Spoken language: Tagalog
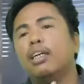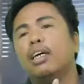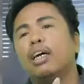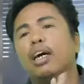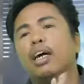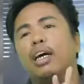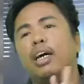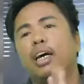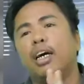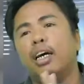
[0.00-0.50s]

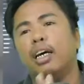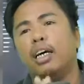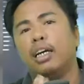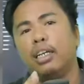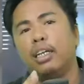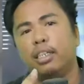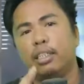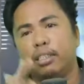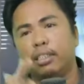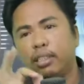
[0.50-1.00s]

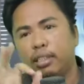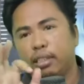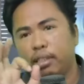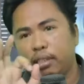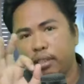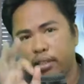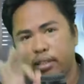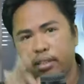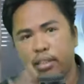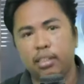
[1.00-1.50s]
uh,
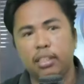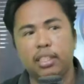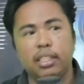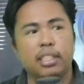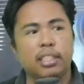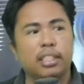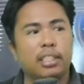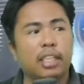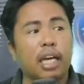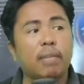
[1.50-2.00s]

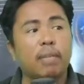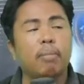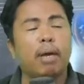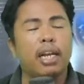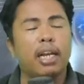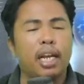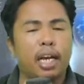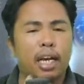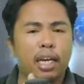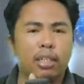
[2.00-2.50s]

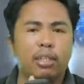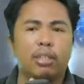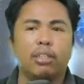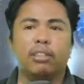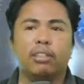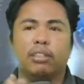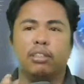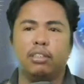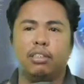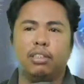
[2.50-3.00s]
standby lang
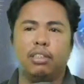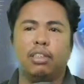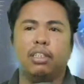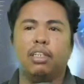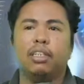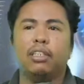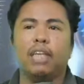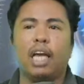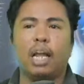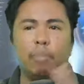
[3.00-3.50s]
kayo.
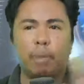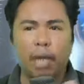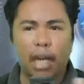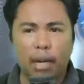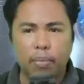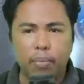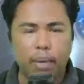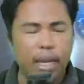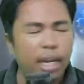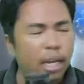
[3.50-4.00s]
Dahil
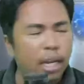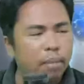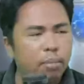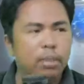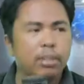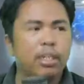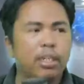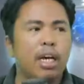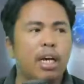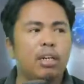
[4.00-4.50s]
pag
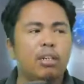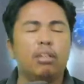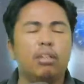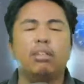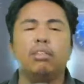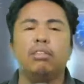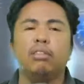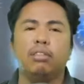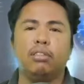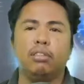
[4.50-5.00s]
available na
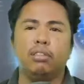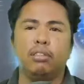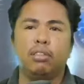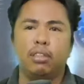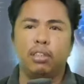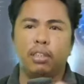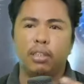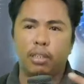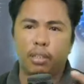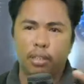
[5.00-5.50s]
ako,
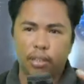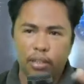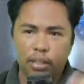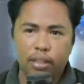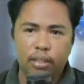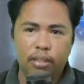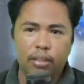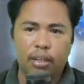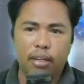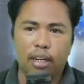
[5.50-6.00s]

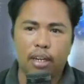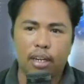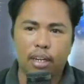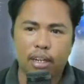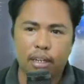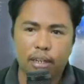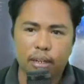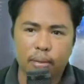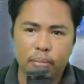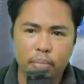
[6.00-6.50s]

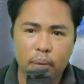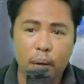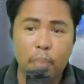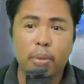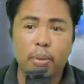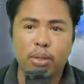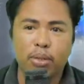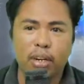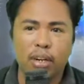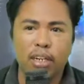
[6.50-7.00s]
uh,
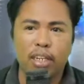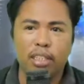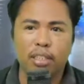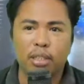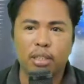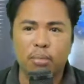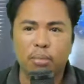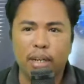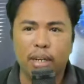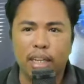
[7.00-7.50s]
papatulan
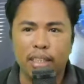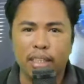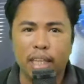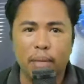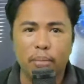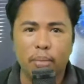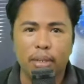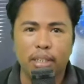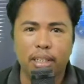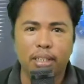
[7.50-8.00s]
natin yung mga
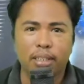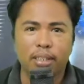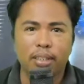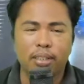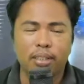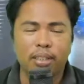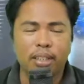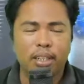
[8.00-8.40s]
tema ninyo.